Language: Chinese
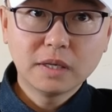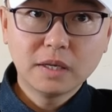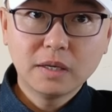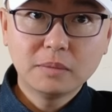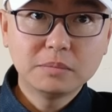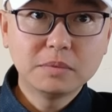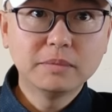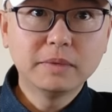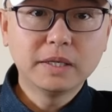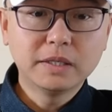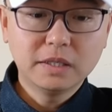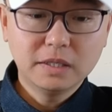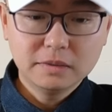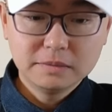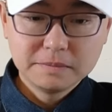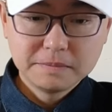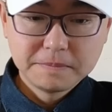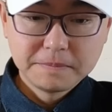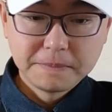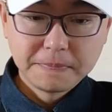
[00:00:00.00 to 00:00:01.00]
啊不买账。
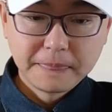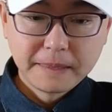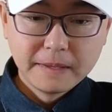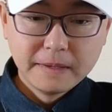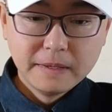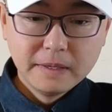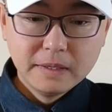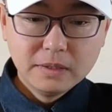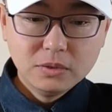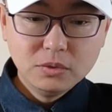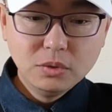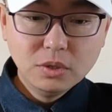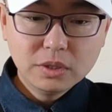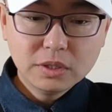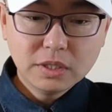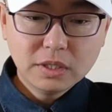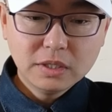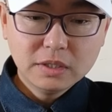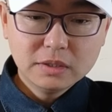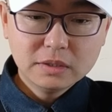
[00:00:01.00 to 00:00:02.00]
越
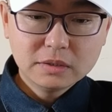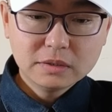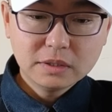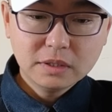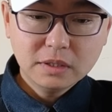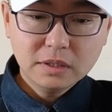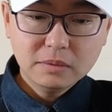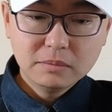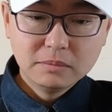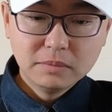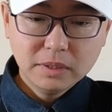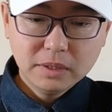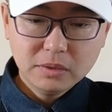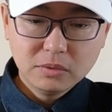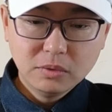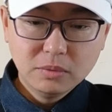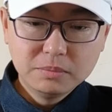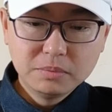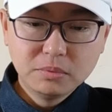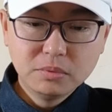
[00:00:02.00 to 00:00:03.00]
南啊，美
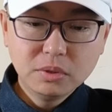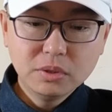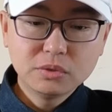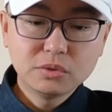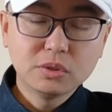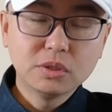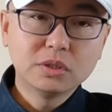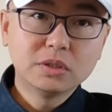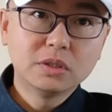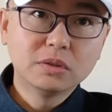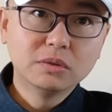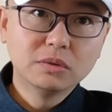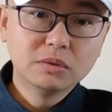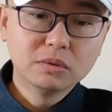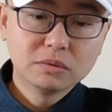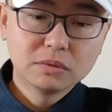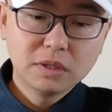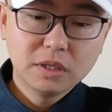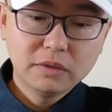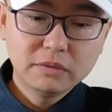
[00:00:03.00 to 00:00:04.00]
国不会取得成功
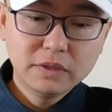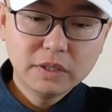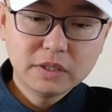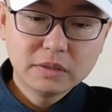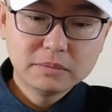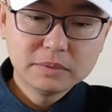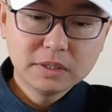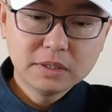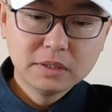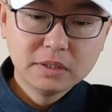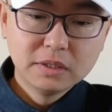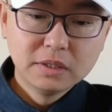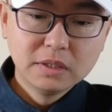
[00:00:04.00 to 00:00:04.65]
啊？为什么呢？